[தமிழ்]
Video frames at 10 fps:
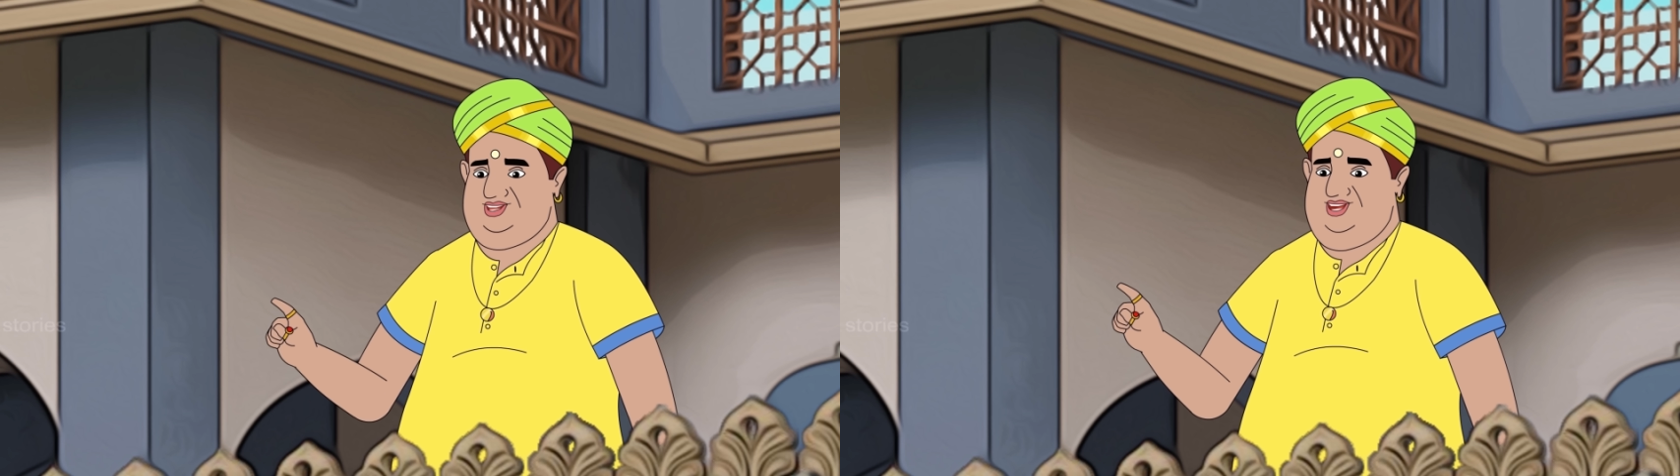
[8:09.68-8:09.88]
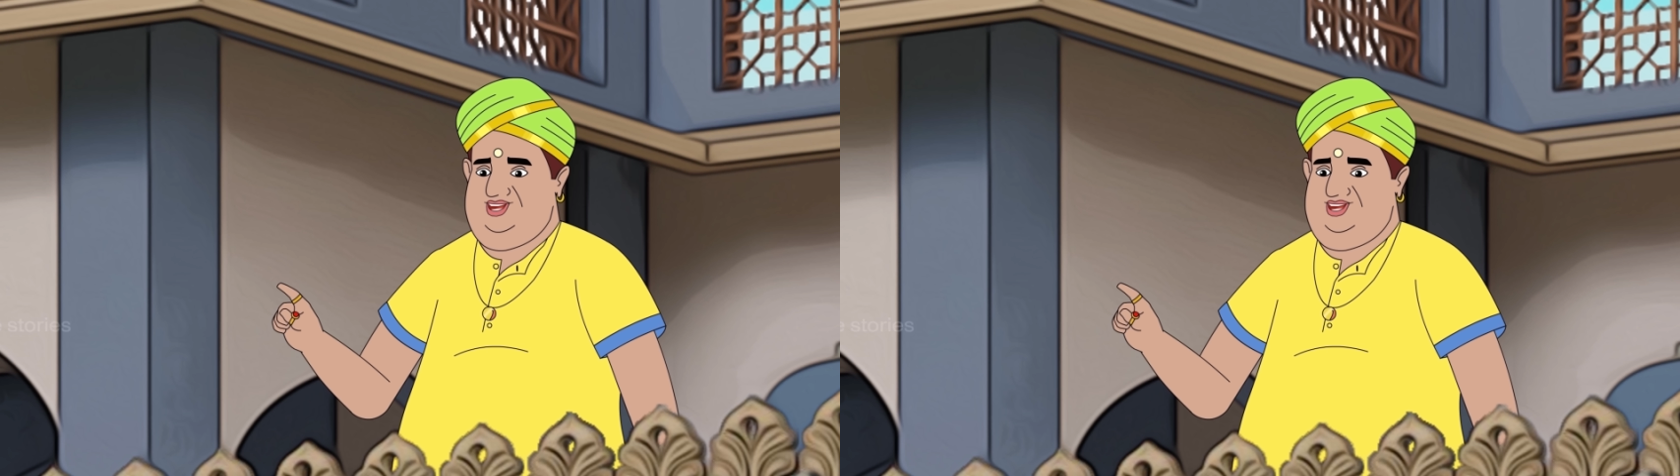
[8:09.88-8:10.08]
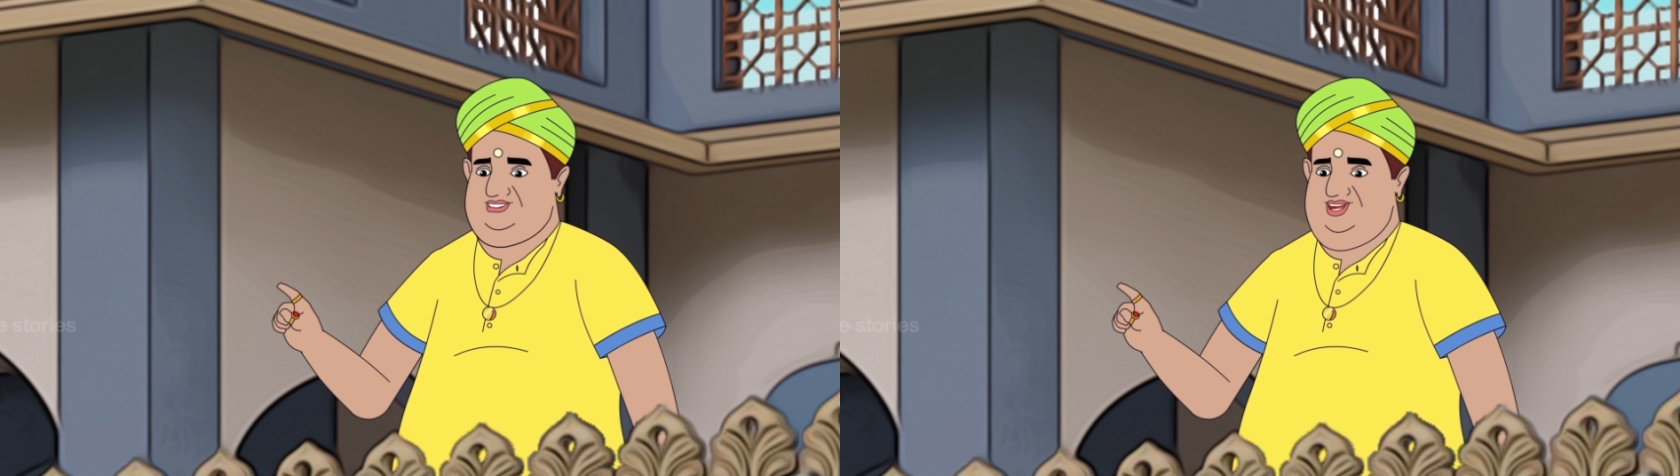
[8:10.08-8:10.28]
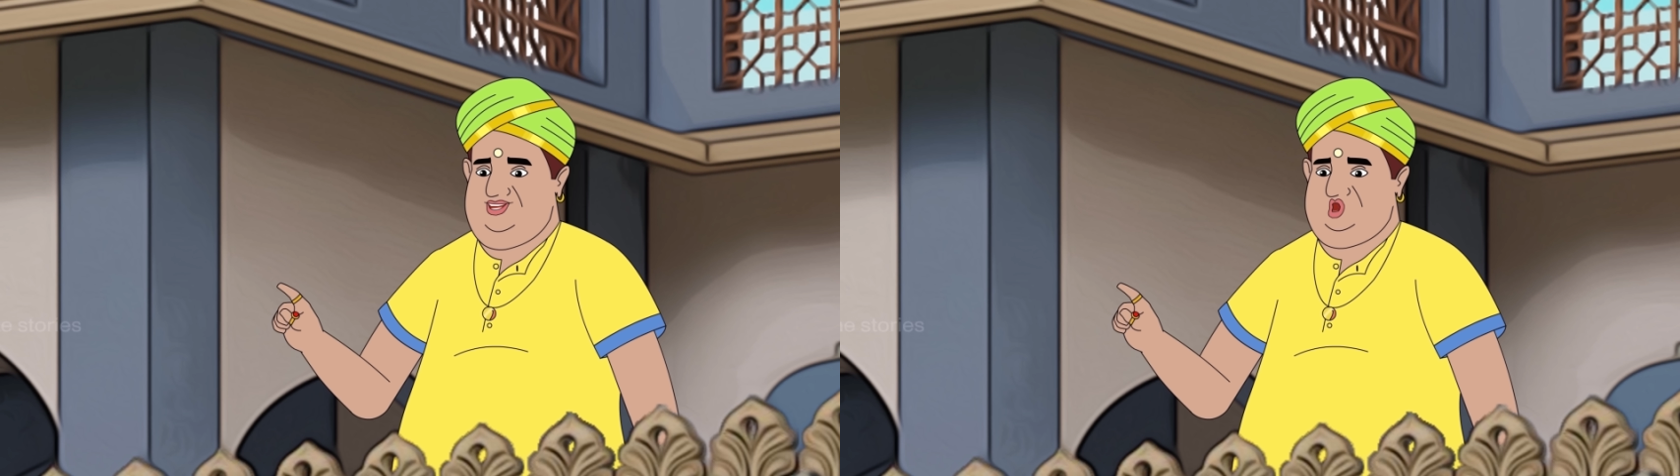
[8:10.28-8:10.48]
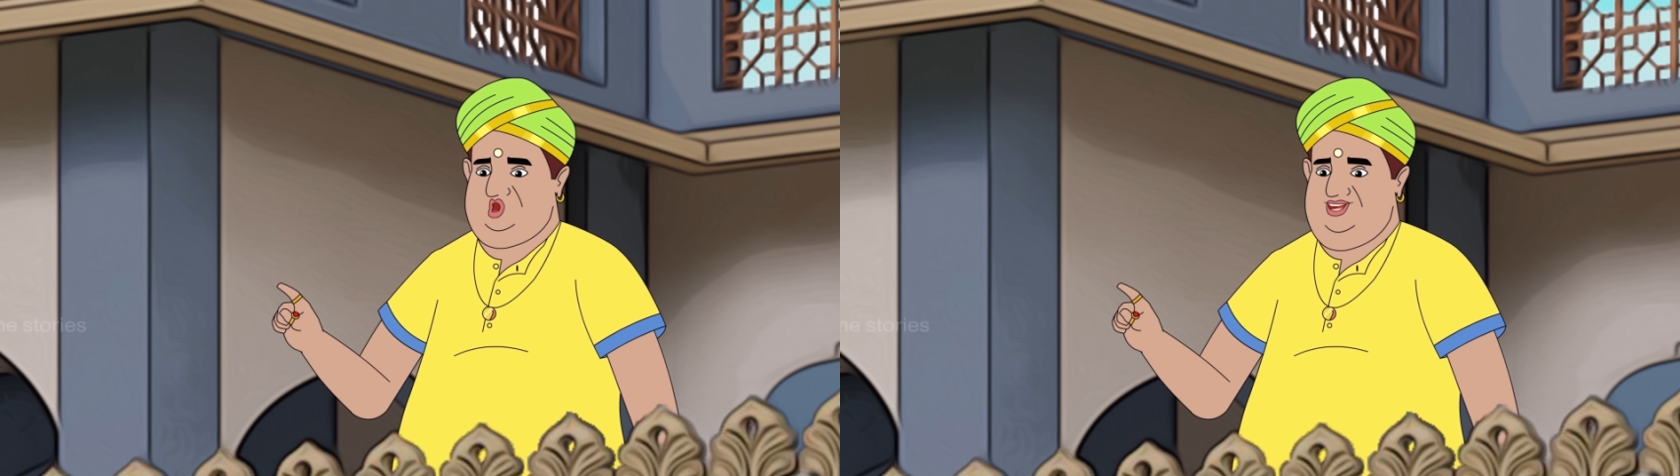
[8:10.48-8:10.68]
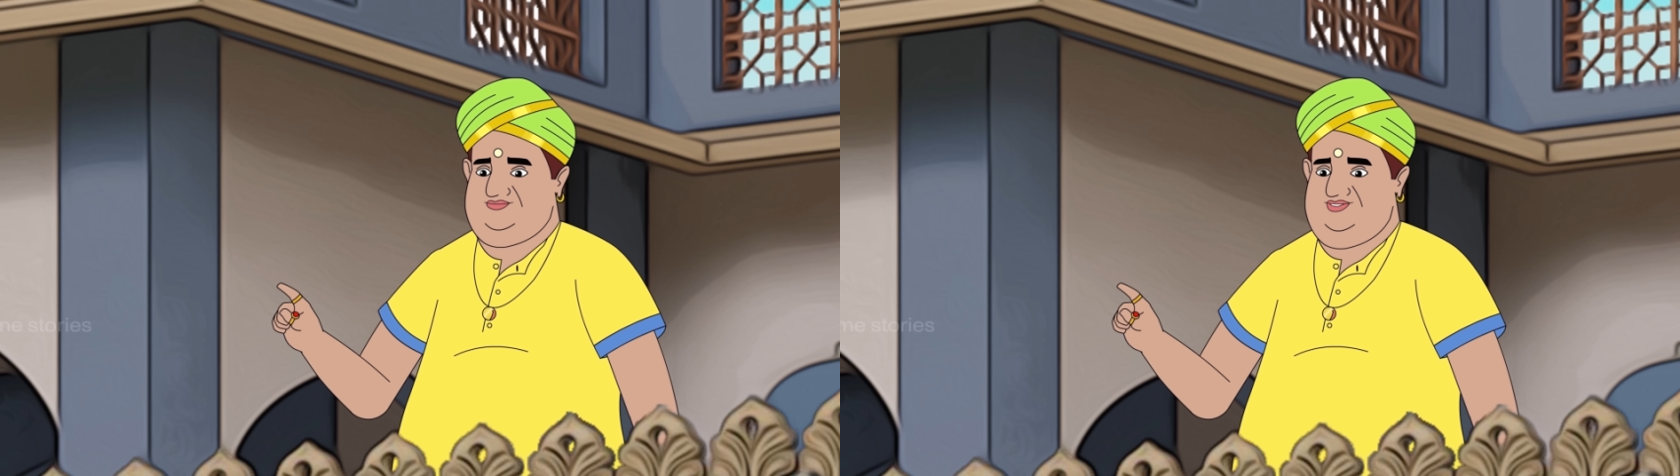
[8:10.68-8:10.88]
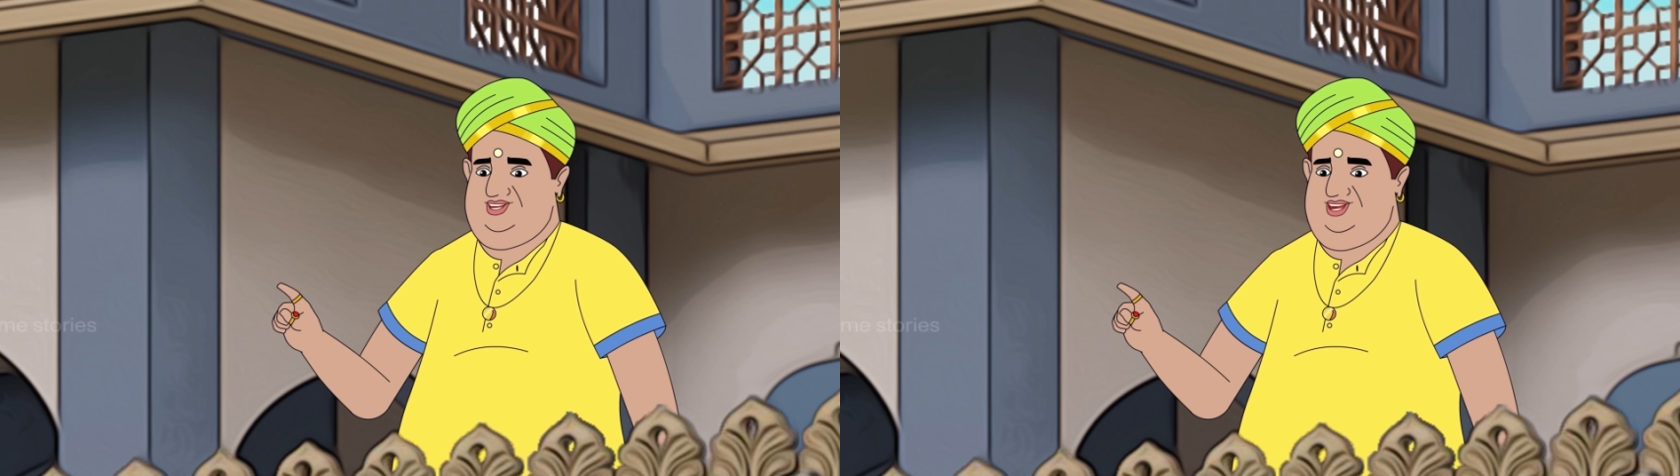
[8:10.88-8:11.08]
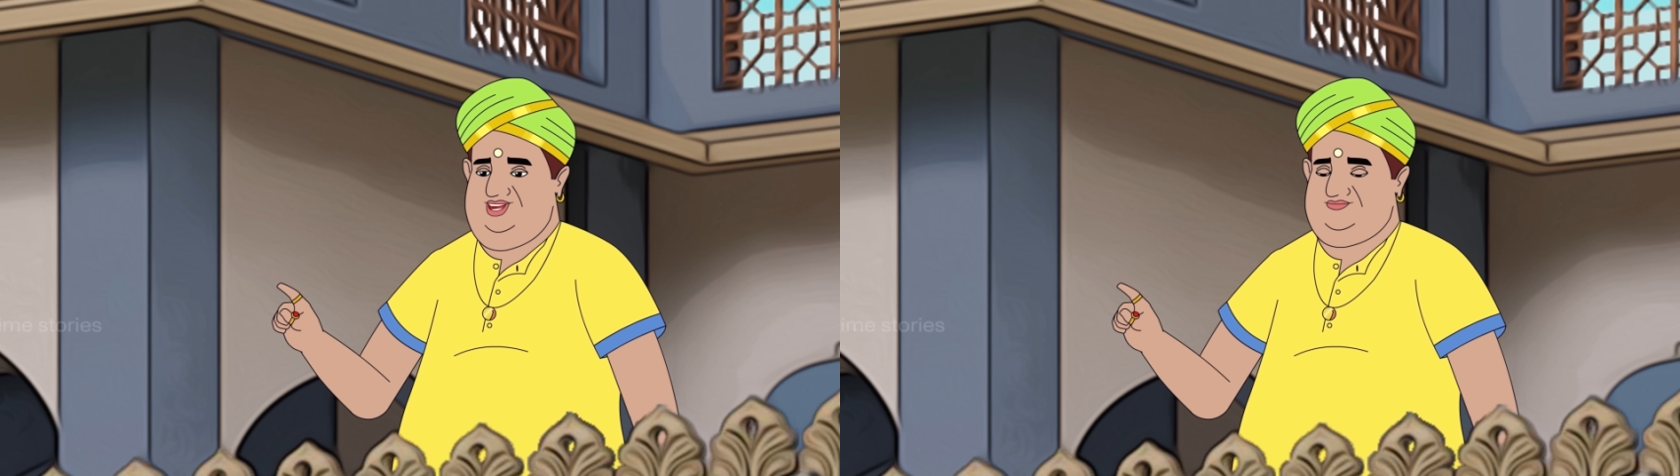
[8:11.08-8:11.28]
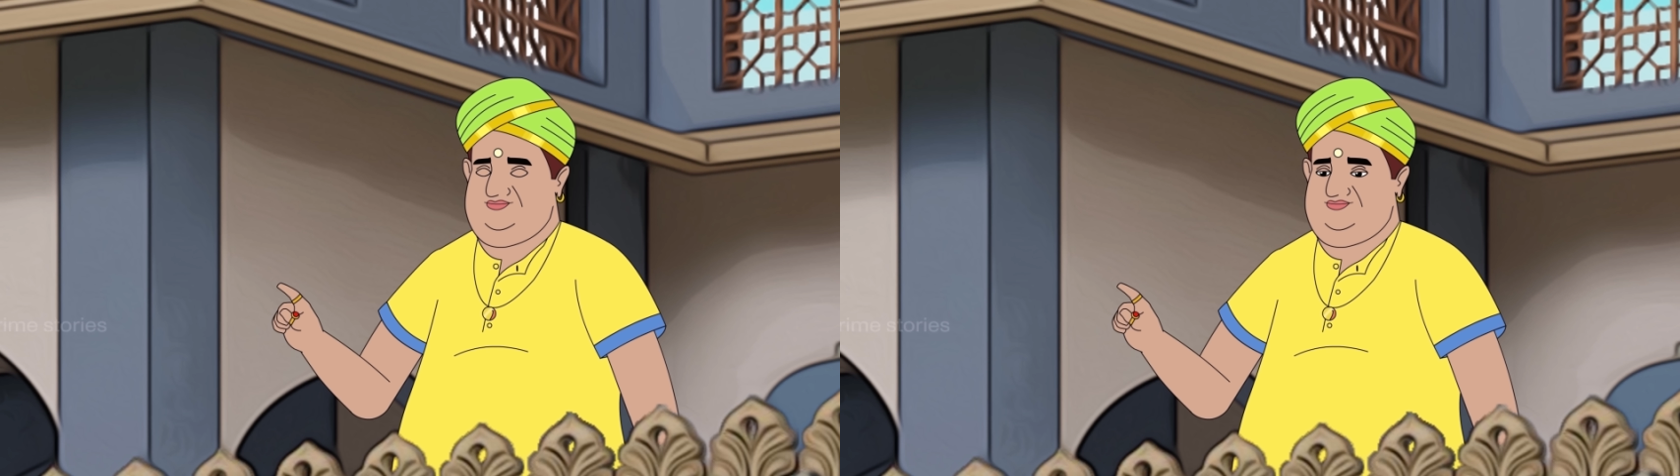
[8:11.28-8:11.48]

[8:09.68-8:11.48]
எவ்வளவு நிம்மதியா தூங்குறான்னு